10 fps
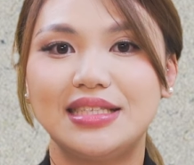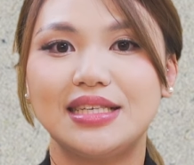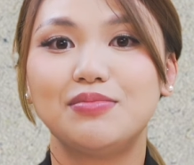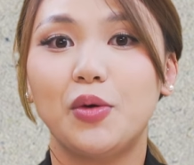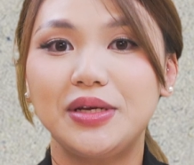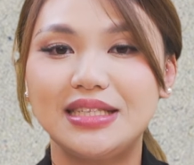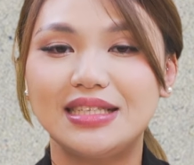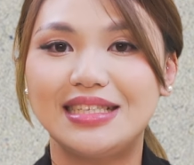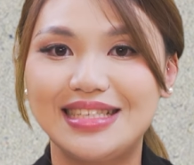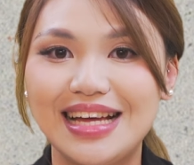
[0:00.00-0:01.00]
지금
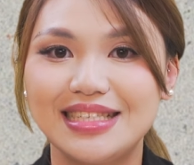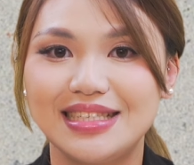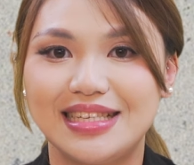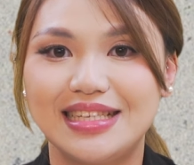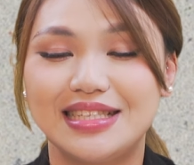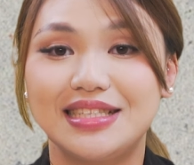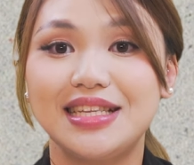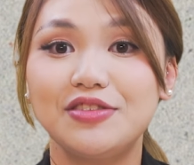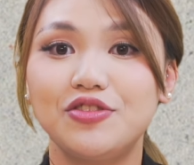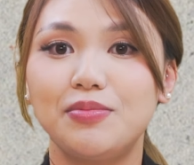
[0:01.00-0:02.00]
보이시는 이 사진은
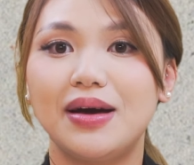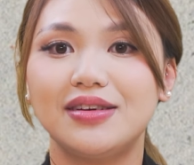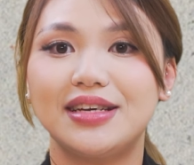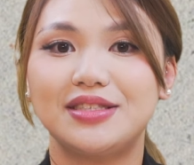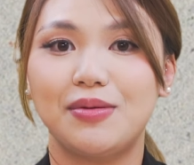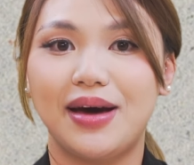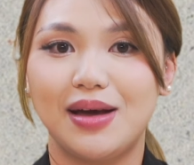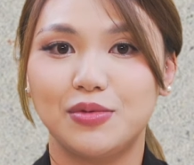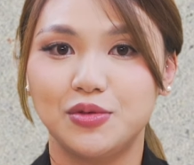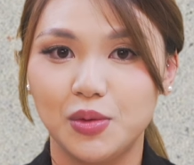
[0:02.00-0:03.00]
센트럴파크에서
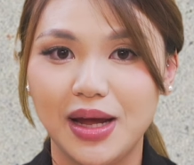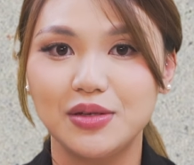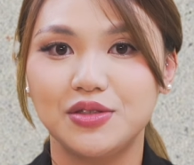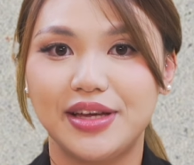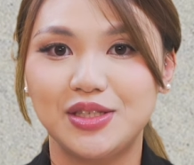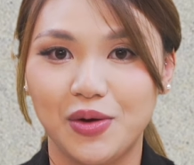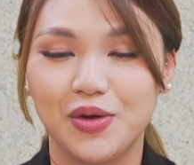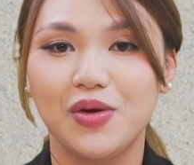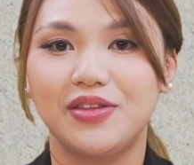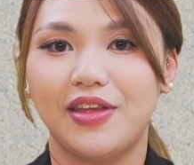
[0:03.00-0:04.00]
바라본 솔하우스의
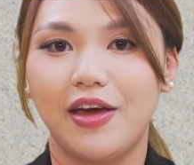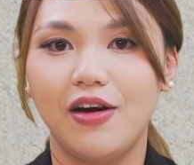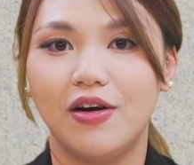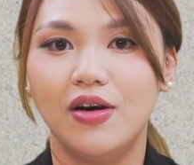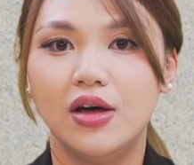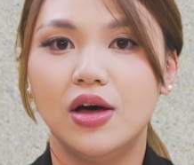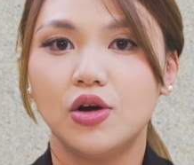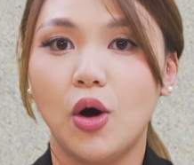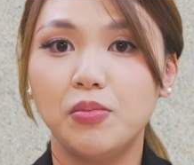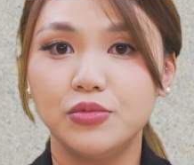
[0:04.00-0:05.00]
전경인데요.
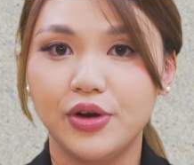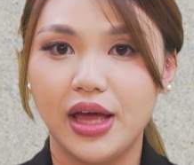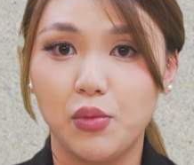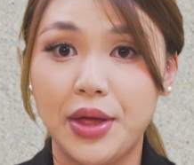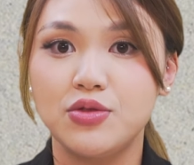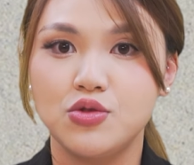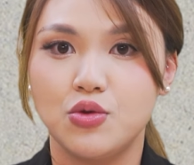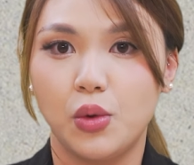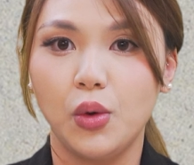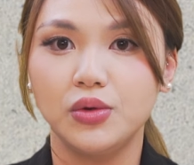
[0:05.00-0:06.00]
건물의
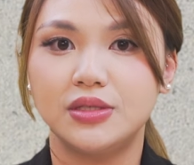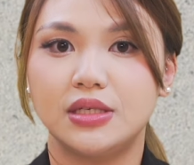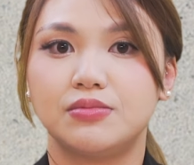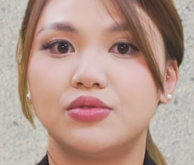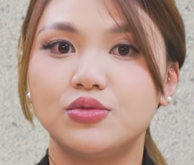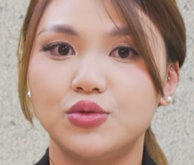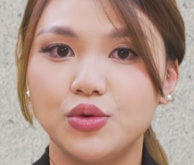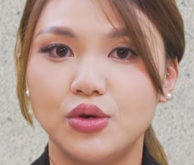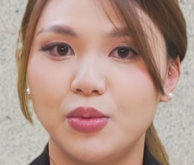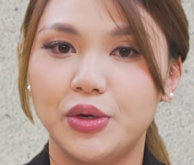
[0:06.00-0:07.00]
왼쪽, 즉
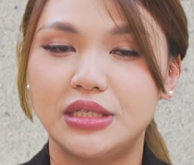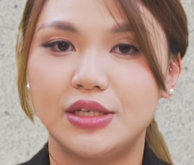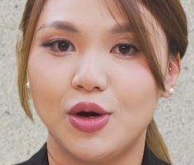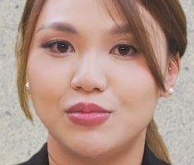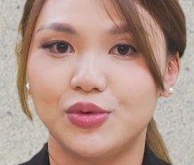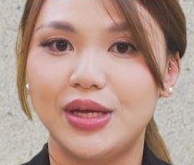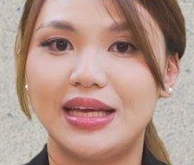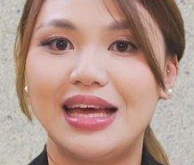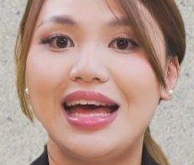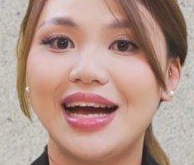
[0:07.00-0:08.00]
북쪽으로 보이시는
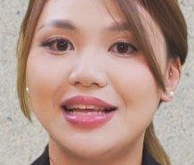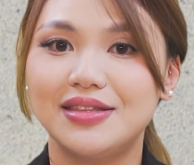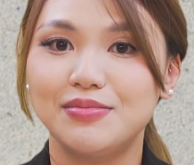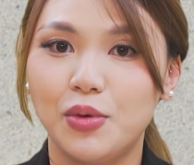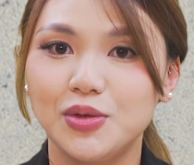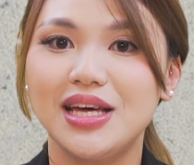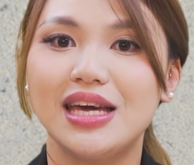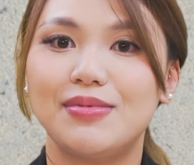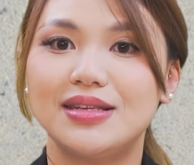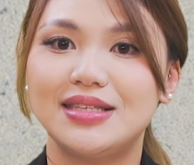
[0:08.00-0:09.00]
건물이 같은 보사
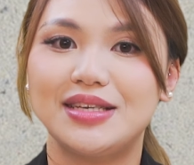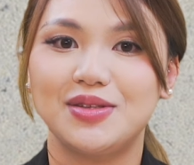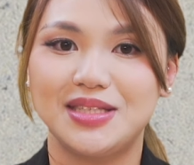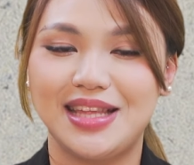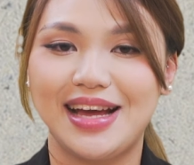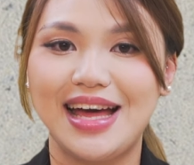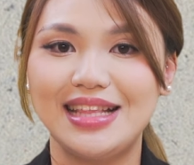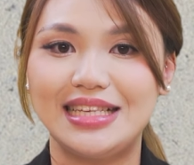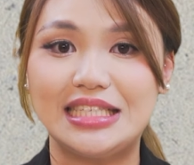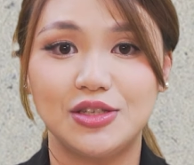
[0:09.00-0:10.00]
개발사에서
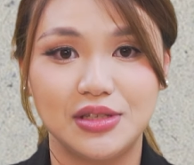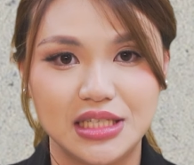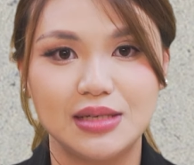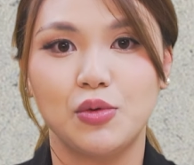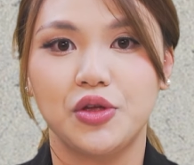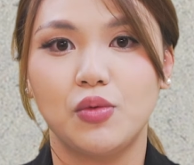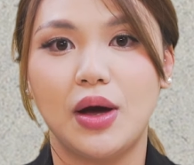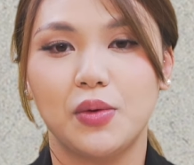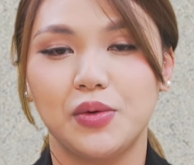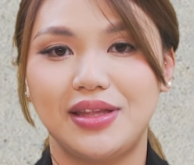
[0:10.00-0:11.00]
진행한 2025년
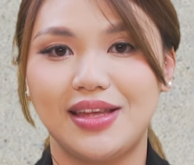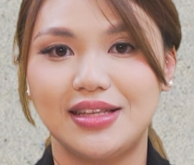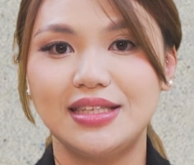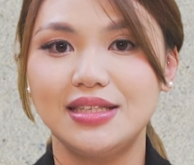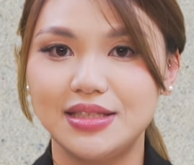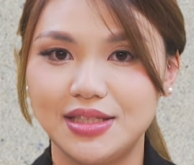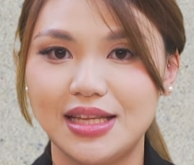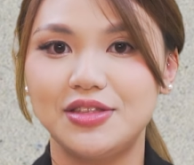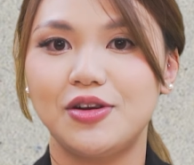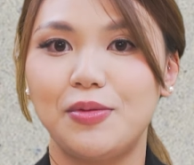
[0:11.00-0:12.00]
완공이 되는
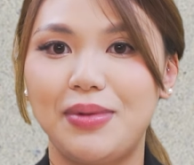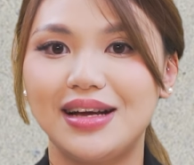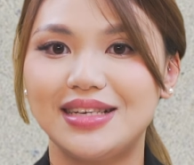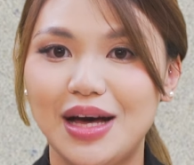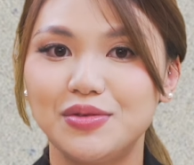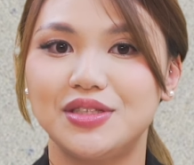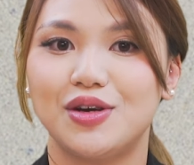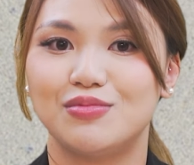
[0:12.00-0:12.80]
센트럴 파크하우스